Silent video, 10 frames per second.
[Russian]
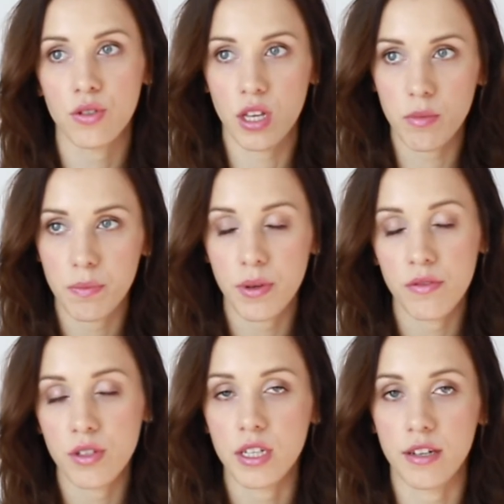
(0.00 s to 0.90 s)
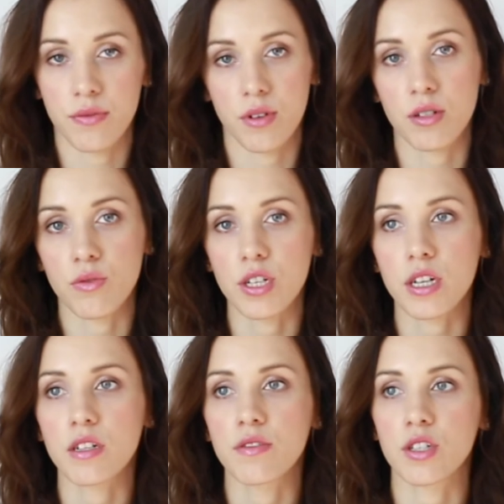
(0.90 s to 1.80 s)
То есть я именно по визе F1
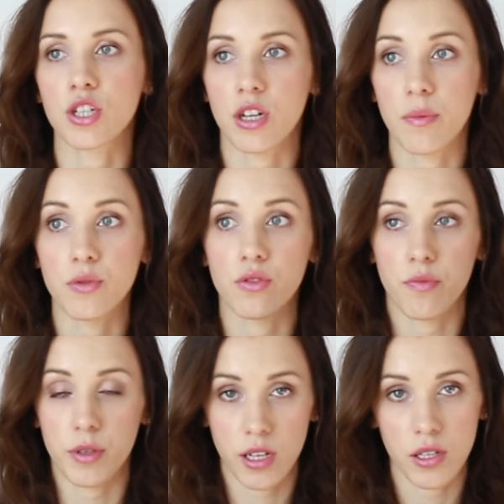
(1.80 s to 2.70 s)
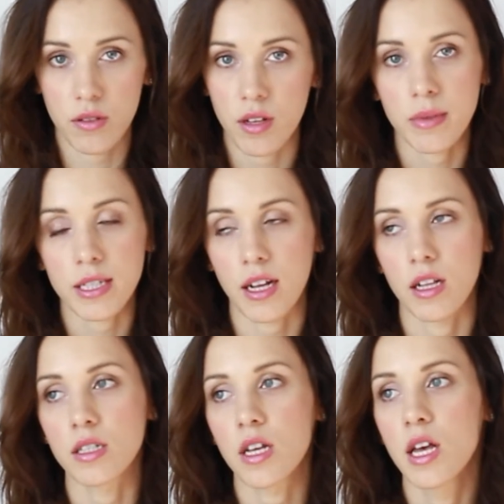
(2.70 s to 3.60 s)
уехала в США, и потом впоследствии там
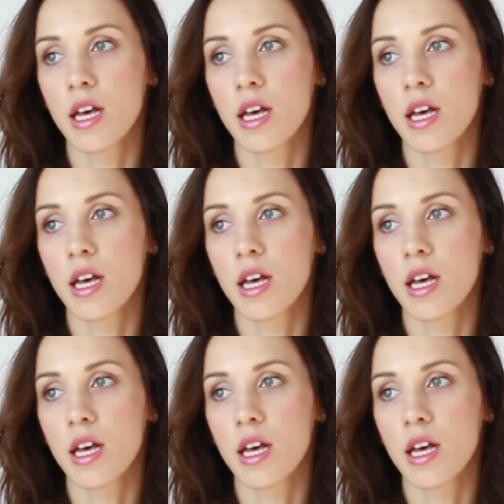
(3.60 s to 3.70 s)
осталась.